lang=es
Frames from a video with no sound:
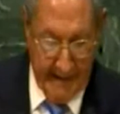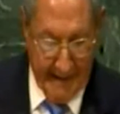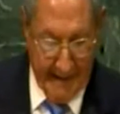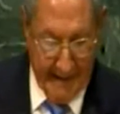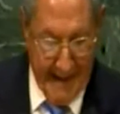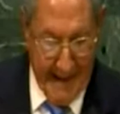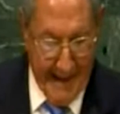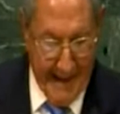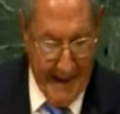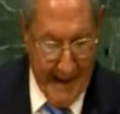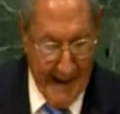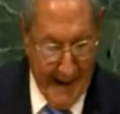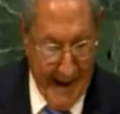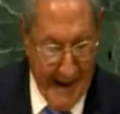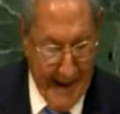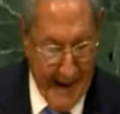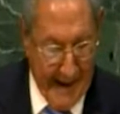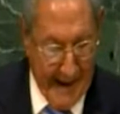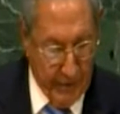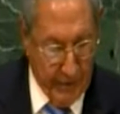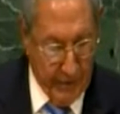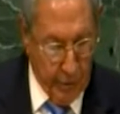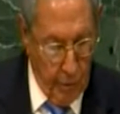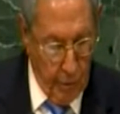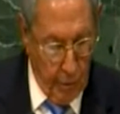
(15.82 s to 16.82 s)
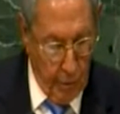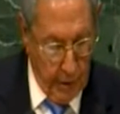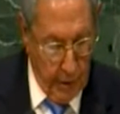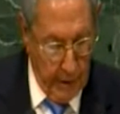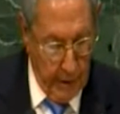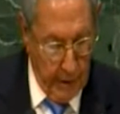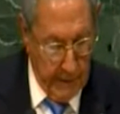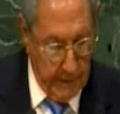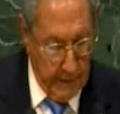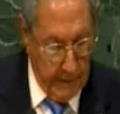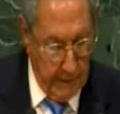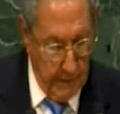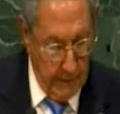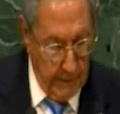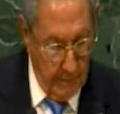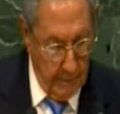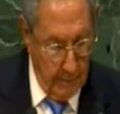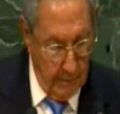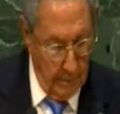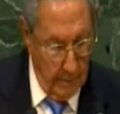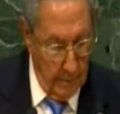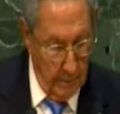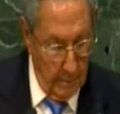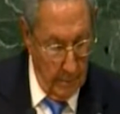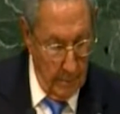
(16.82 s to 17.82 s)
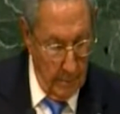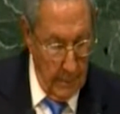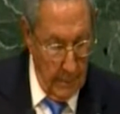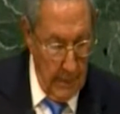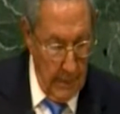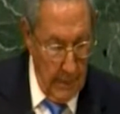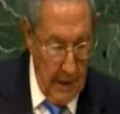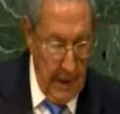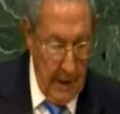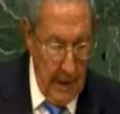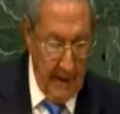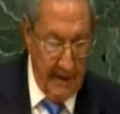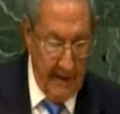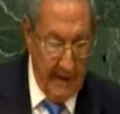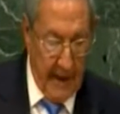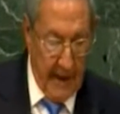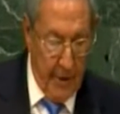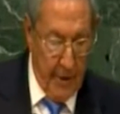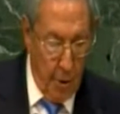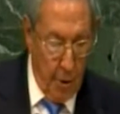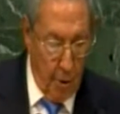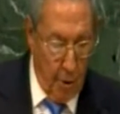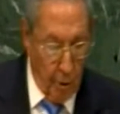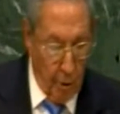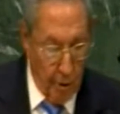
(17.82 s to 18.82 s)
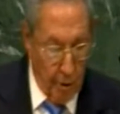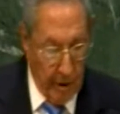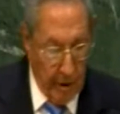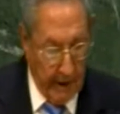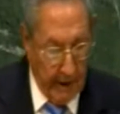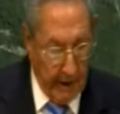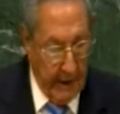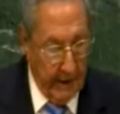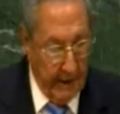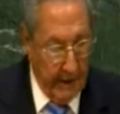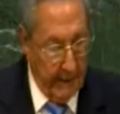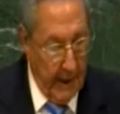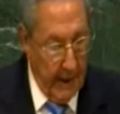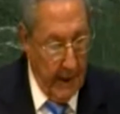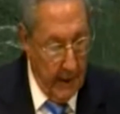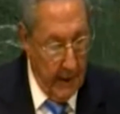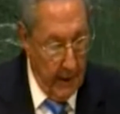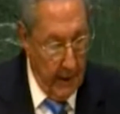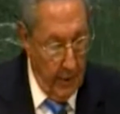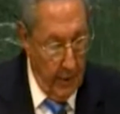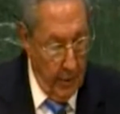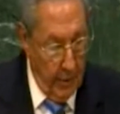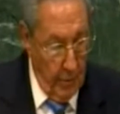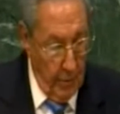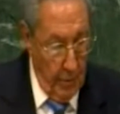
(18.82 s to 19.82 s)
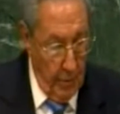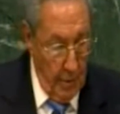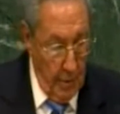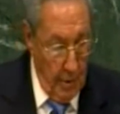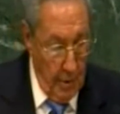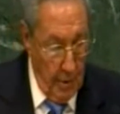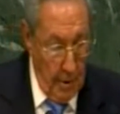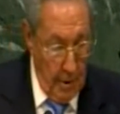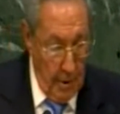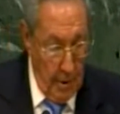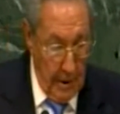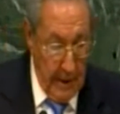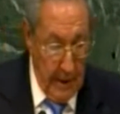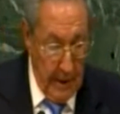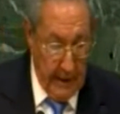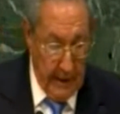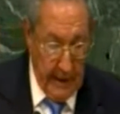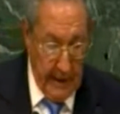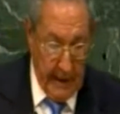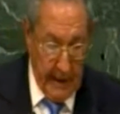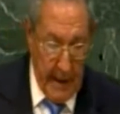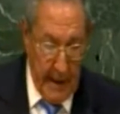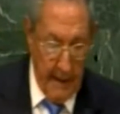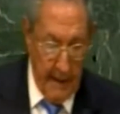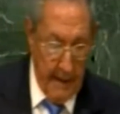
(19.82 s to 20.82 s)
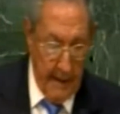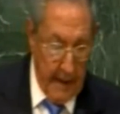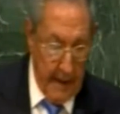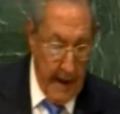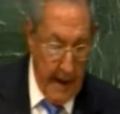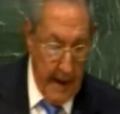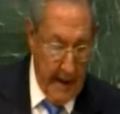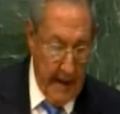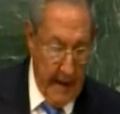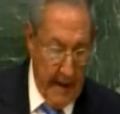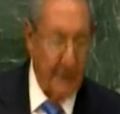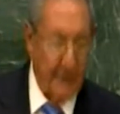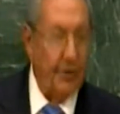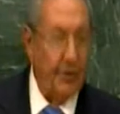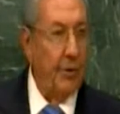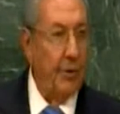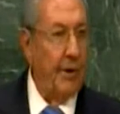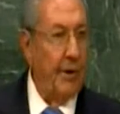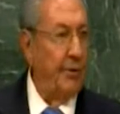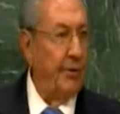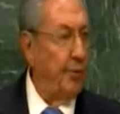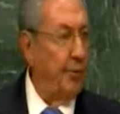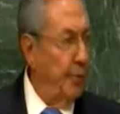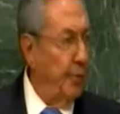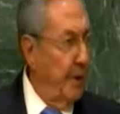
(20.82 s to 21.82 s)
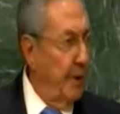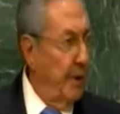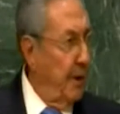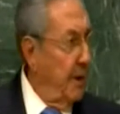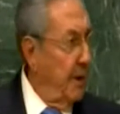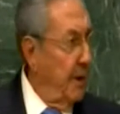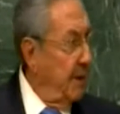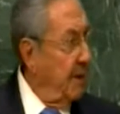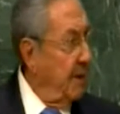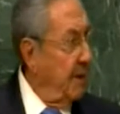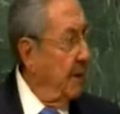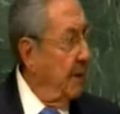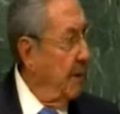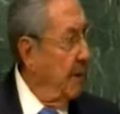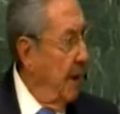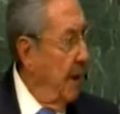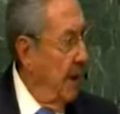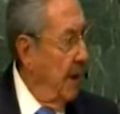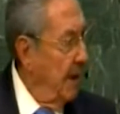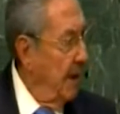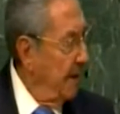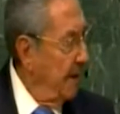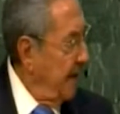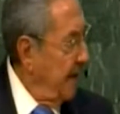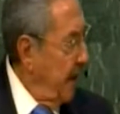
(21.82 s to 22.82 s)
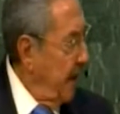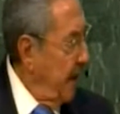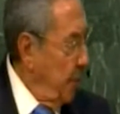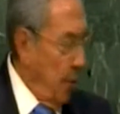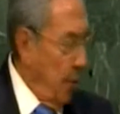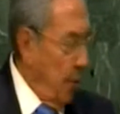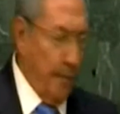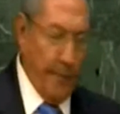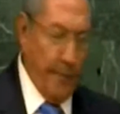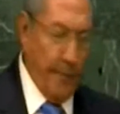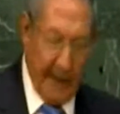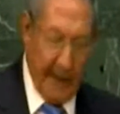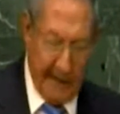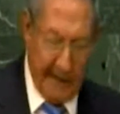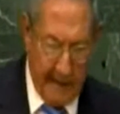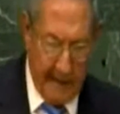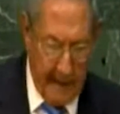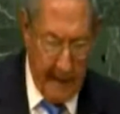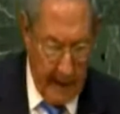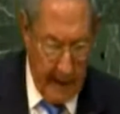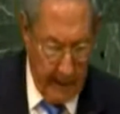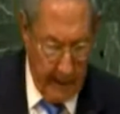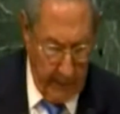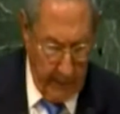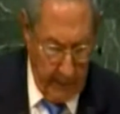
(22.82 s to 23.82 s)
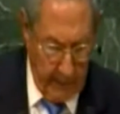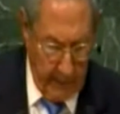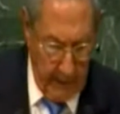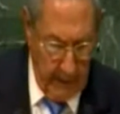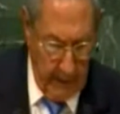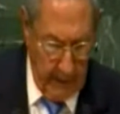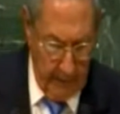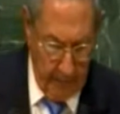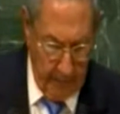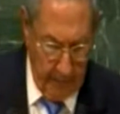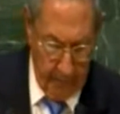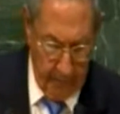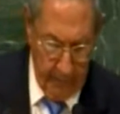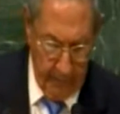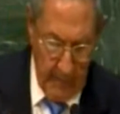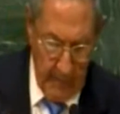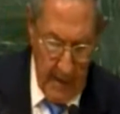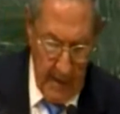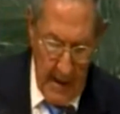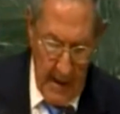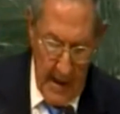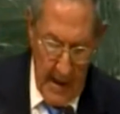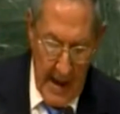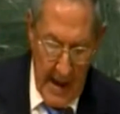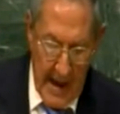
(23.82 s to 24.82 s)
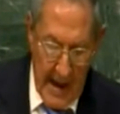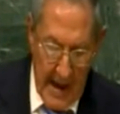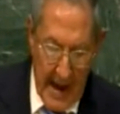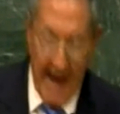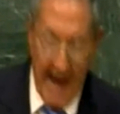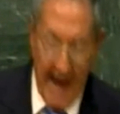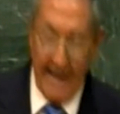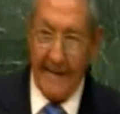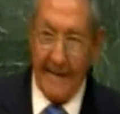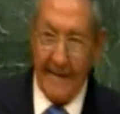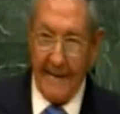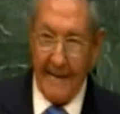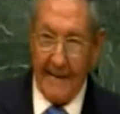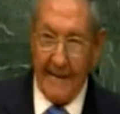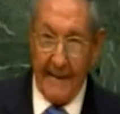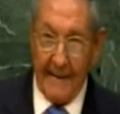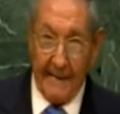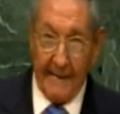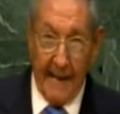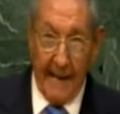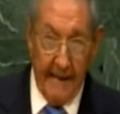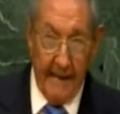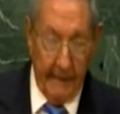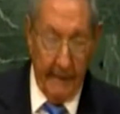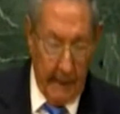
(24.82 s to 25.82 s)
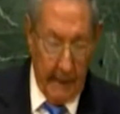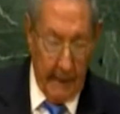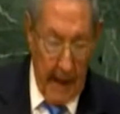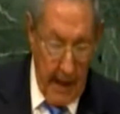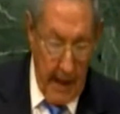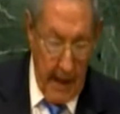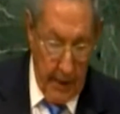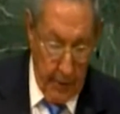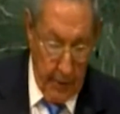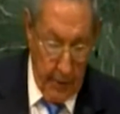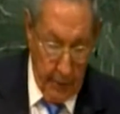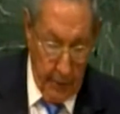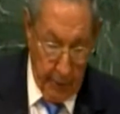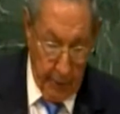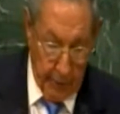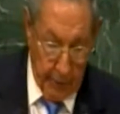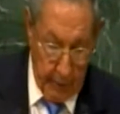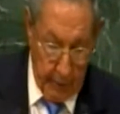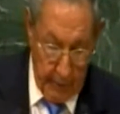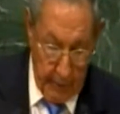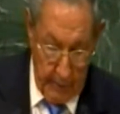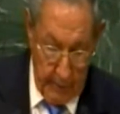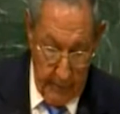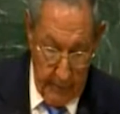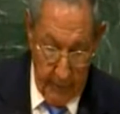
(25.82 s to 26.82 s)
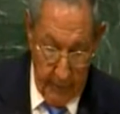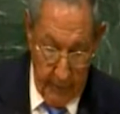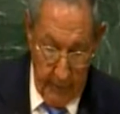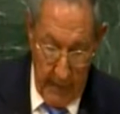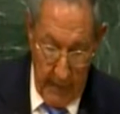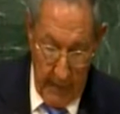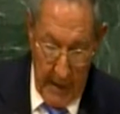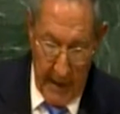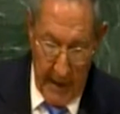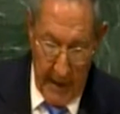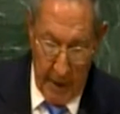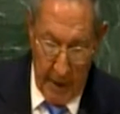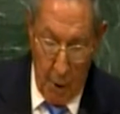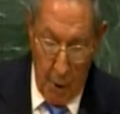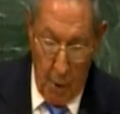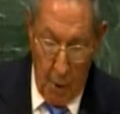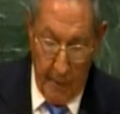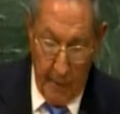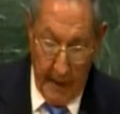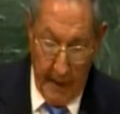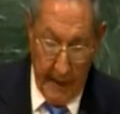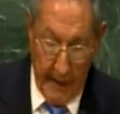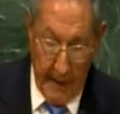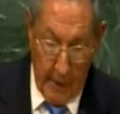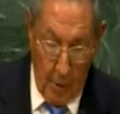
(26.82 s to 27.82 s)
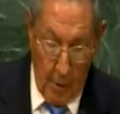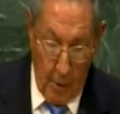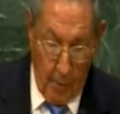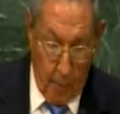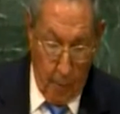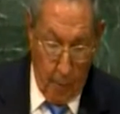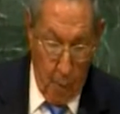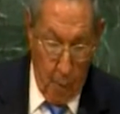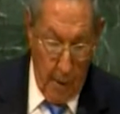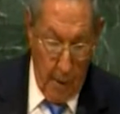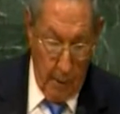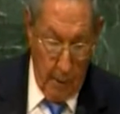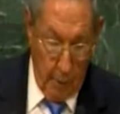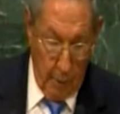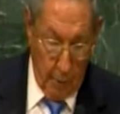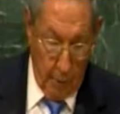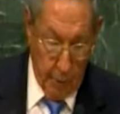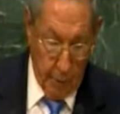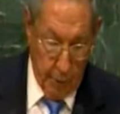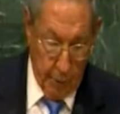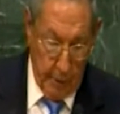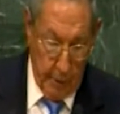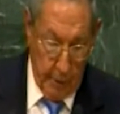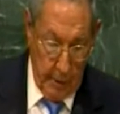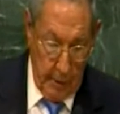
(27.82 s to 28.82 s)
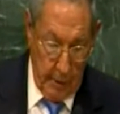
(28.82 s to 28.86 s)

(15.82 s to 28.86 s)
de delegaciones, señor secretario general de las Naciones Unidas, señor presidente, hace 70 años, en nombre de los pueblos,